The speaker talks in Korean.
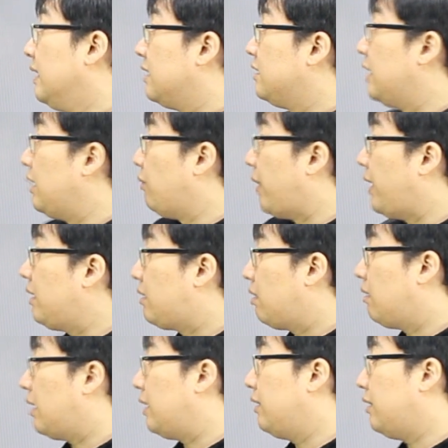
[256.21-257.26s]
근데 이
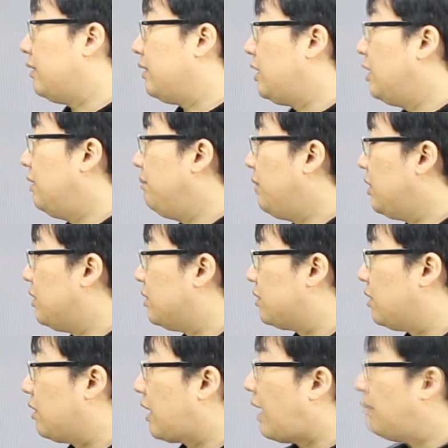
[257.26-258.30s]
웨이터가요. 이런 면이
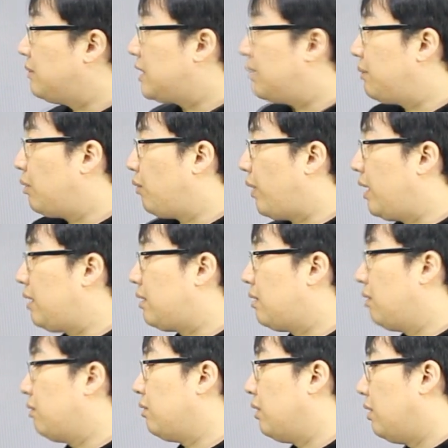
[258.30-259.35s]
있죠. 남자면
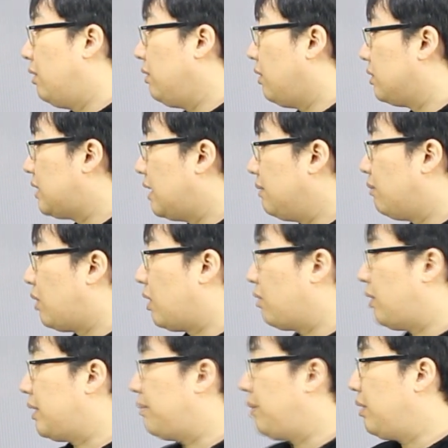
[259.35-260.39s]
웨이터고요. 여자는
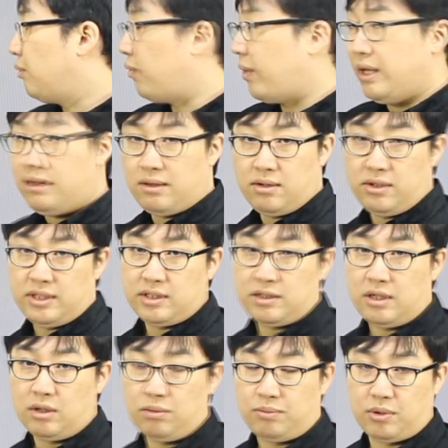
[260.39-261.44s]
뭐라고 하냐면
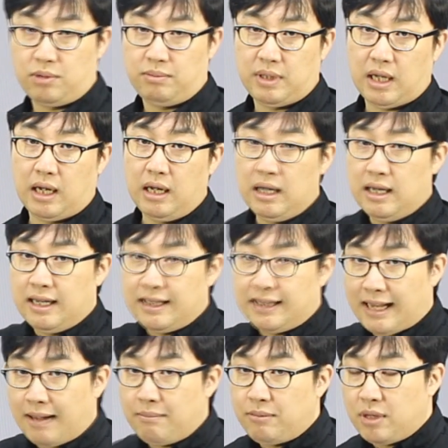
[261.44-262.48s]
웨이트리스라고 부릅니다.
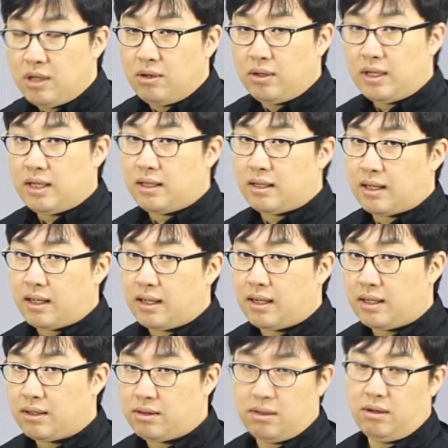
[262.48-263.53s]
남녀에
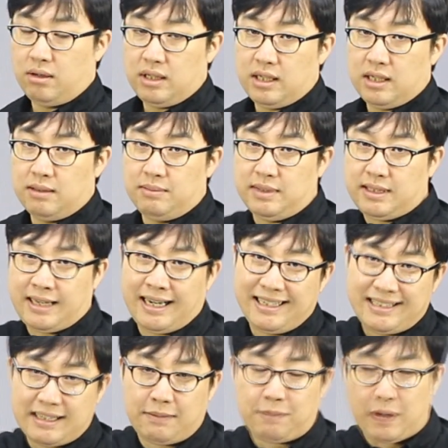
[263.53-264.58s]
대해서 이름을
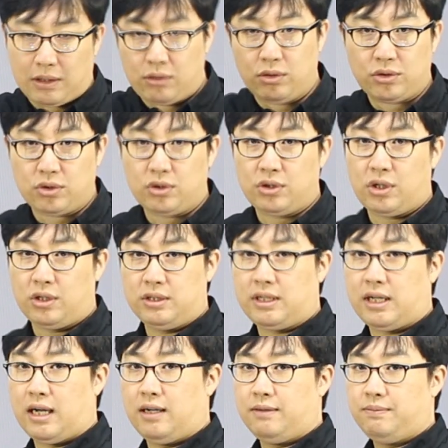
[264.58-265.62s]
살짝 바꿔주는
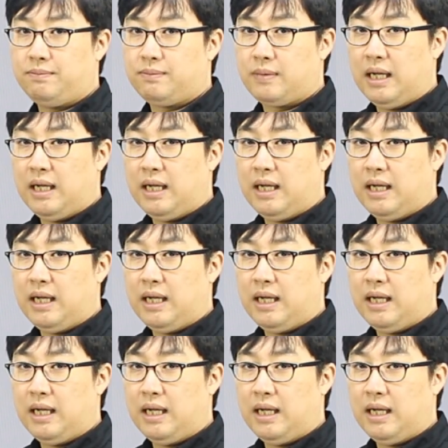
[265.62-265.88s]
현상.